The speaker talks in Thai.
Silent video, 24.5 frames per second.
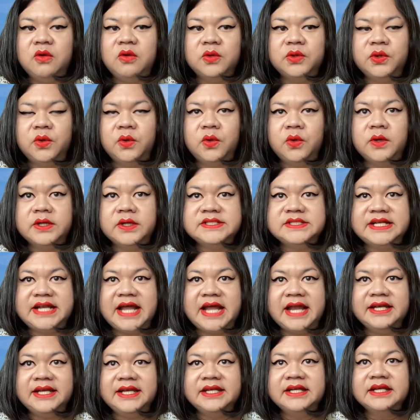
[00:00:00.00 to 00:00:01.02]
ลงโทษ ฉะ
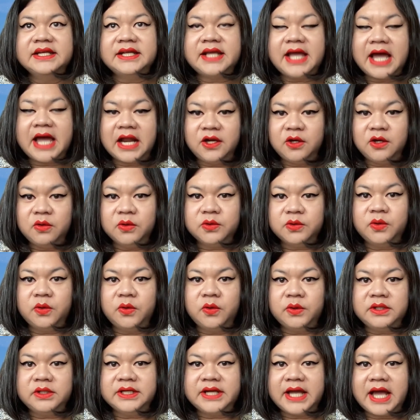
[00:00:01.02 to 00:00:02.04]
นั้นการลงโท
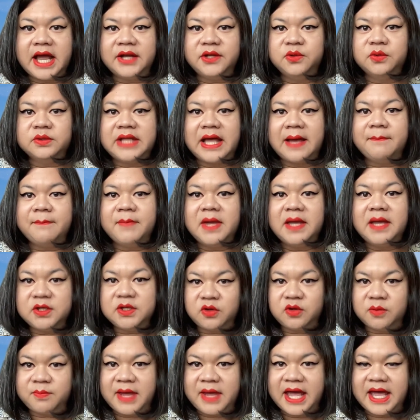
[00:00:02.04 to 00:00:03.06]
ษหรือการถูกทำให้
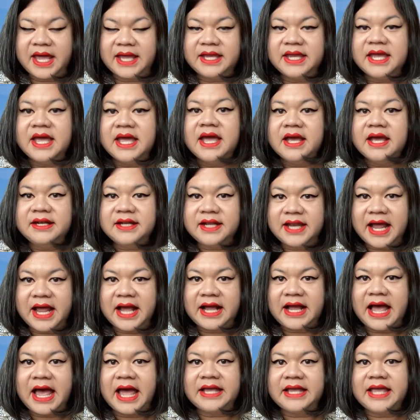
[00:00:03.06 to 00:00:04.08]
ผิดกฎหมายในทา
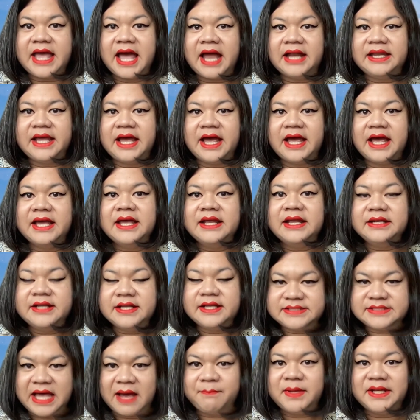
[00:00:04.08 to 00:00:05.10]
งอาญาเนี่ยใน
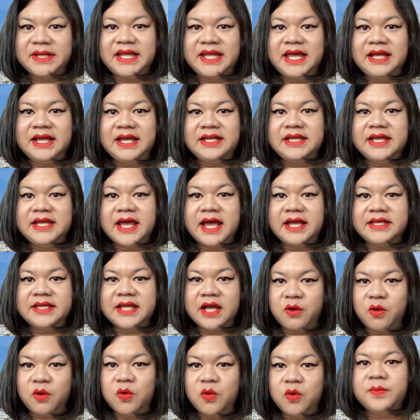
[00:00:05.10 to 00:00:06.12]
3 ประเทศนี้
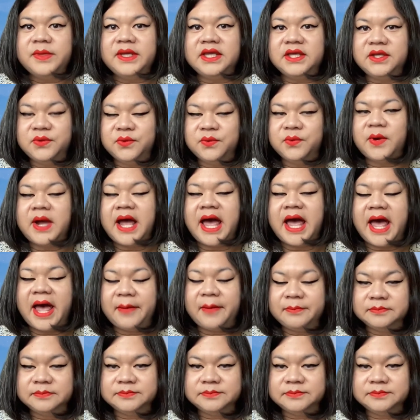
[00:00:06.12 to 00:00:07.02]
ยังคงมีอยู่ค่ะ